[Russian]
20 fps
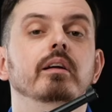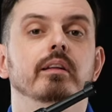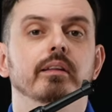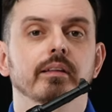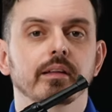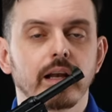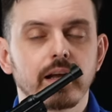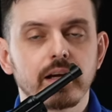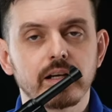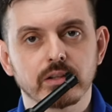
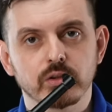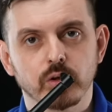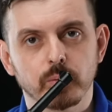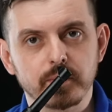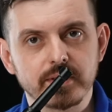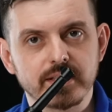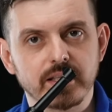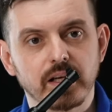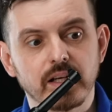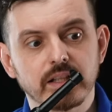Для этого
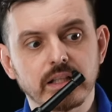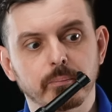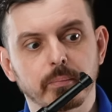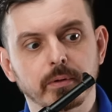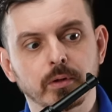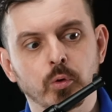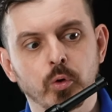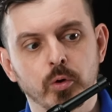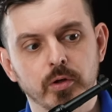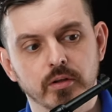пистолета
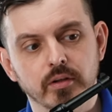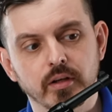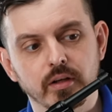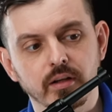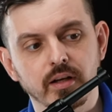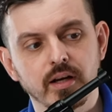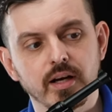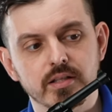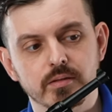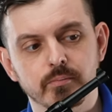подходят
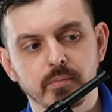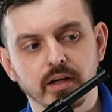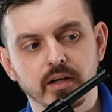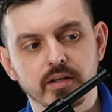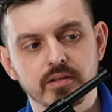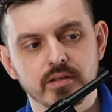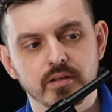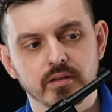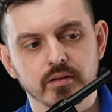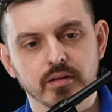
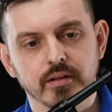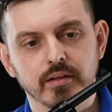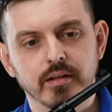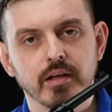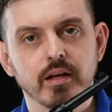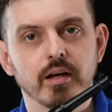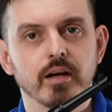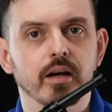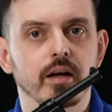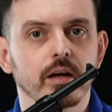грингас-магазины
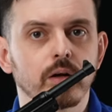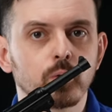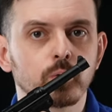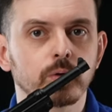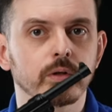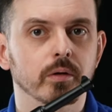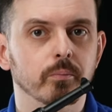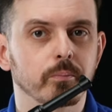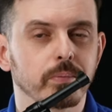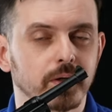для
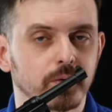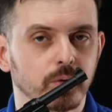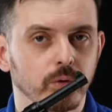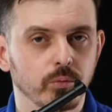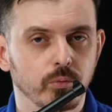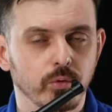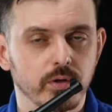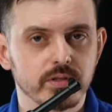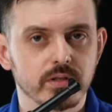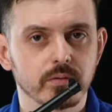Люгер
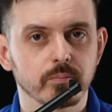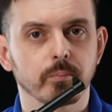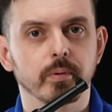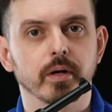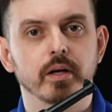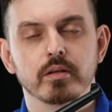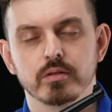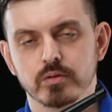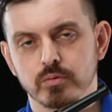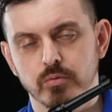P08
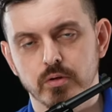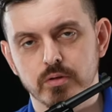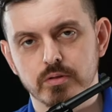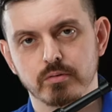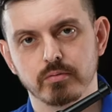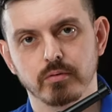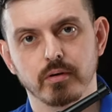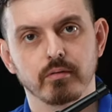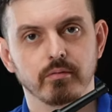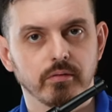
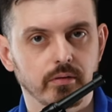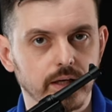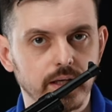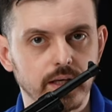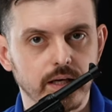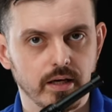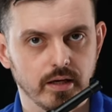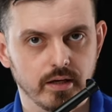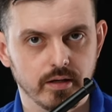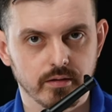производства
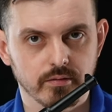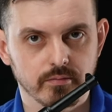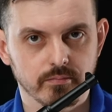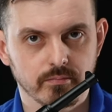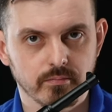VE.